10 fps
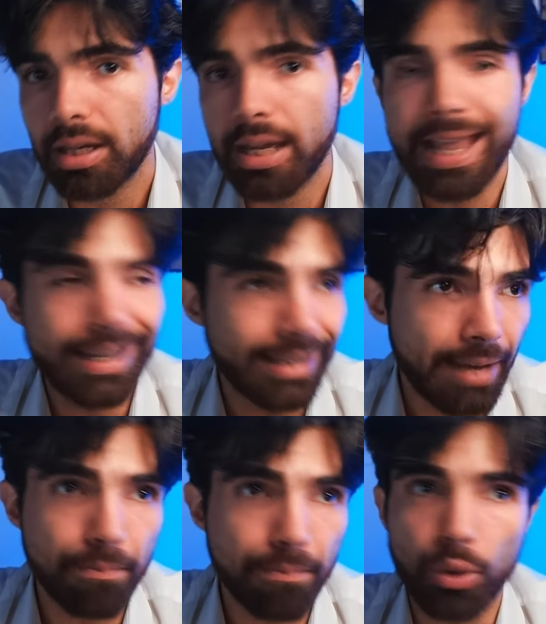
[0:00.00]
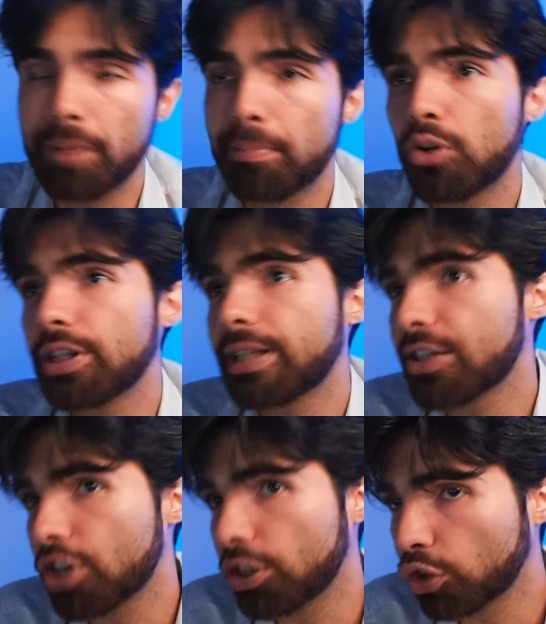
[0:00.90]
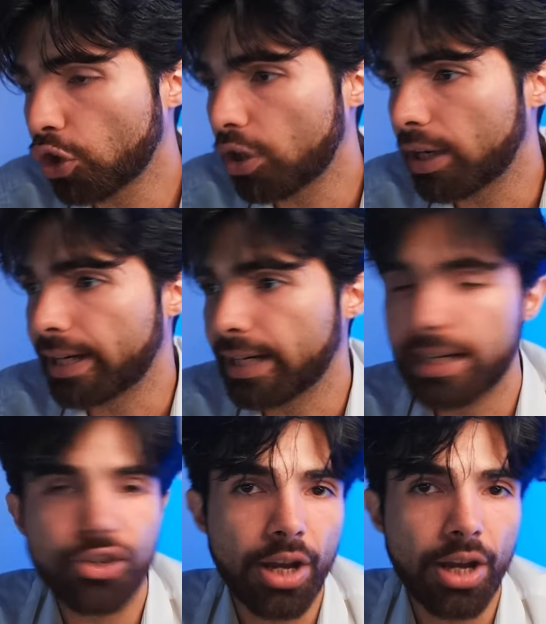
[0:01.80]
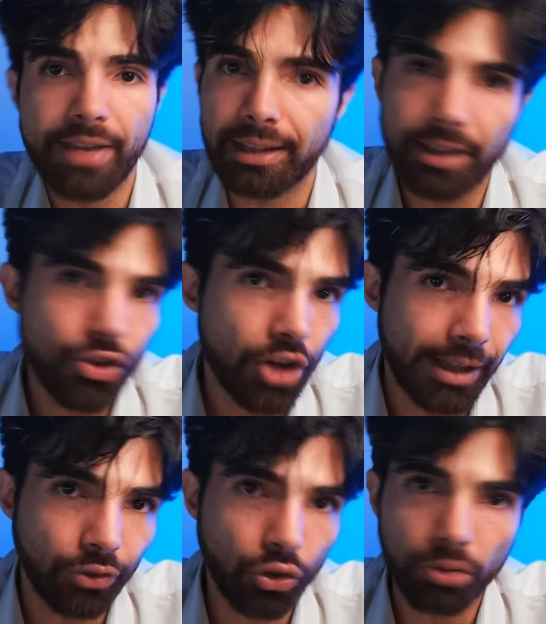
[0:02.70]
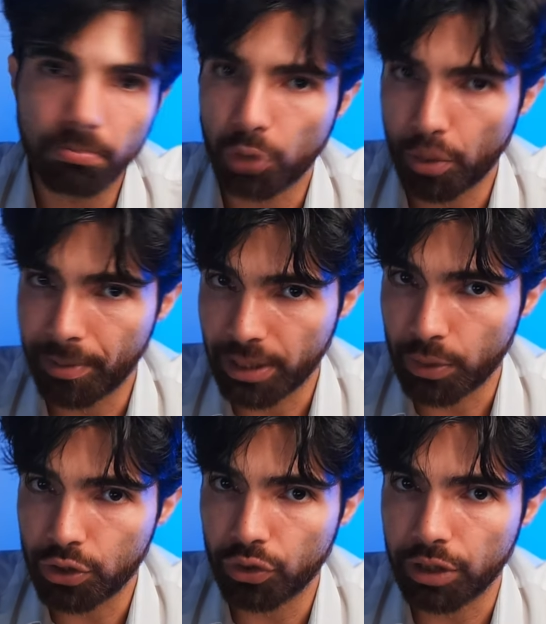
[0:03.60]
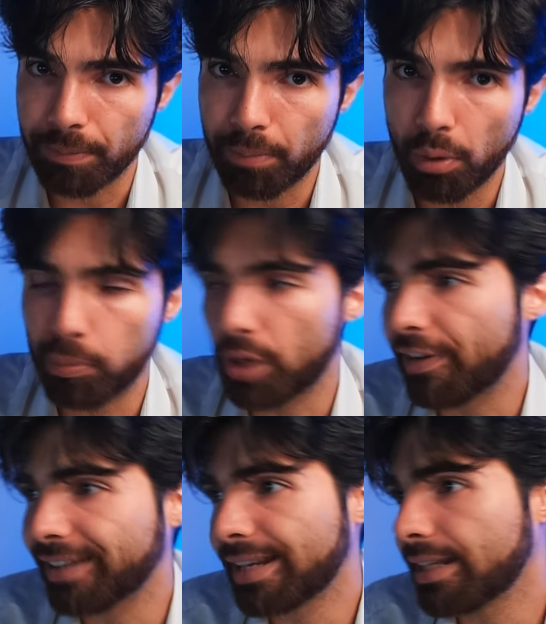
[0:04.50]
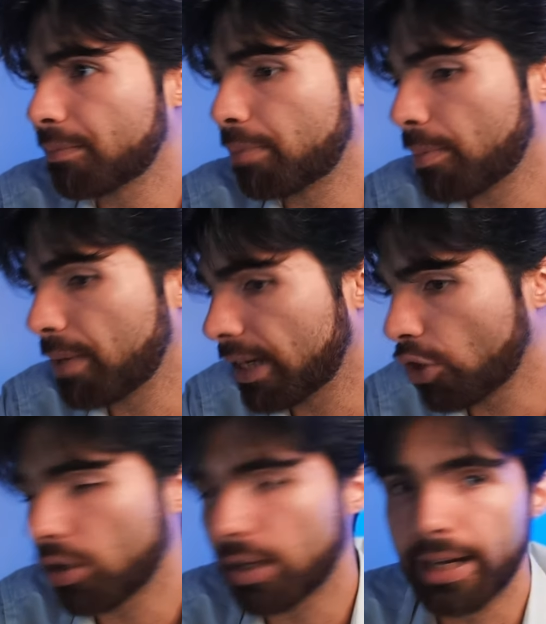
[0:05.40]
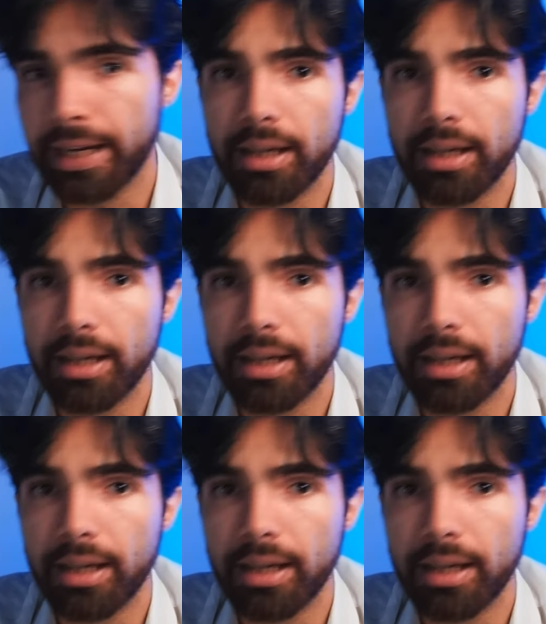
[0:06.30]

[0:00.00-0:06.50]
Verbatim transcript: Esempio, deposita 100 dollari, ne ricevi altri 100, robe di questo tipo, oppure fai trading per 1000 dollari,